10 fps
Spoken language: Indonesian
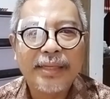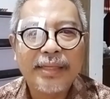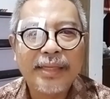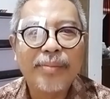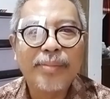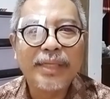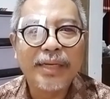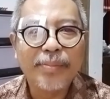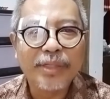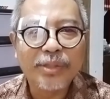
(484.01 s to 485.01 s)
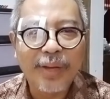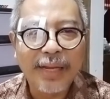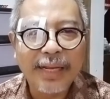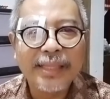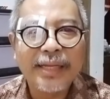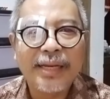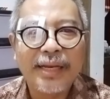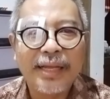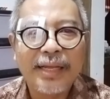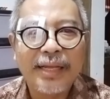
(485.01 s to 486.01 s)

Yang menjadi persoalan adalah